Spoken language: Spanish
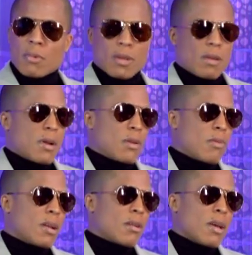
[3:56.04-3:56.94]
porque
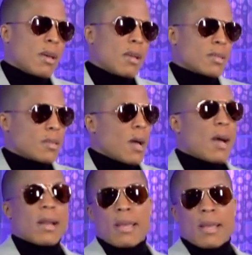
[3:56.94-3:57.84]
Manuel es,
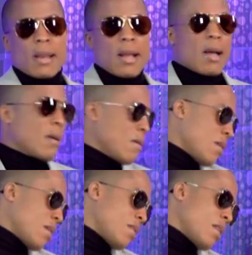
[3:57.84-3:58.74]
era
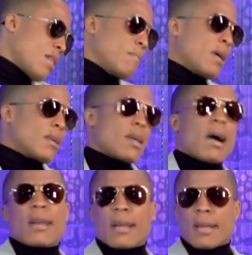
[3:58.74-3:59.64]
nada más
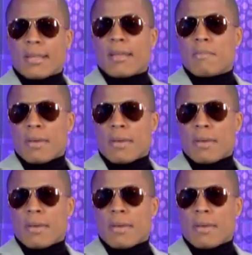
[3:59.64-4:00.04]
arreglista de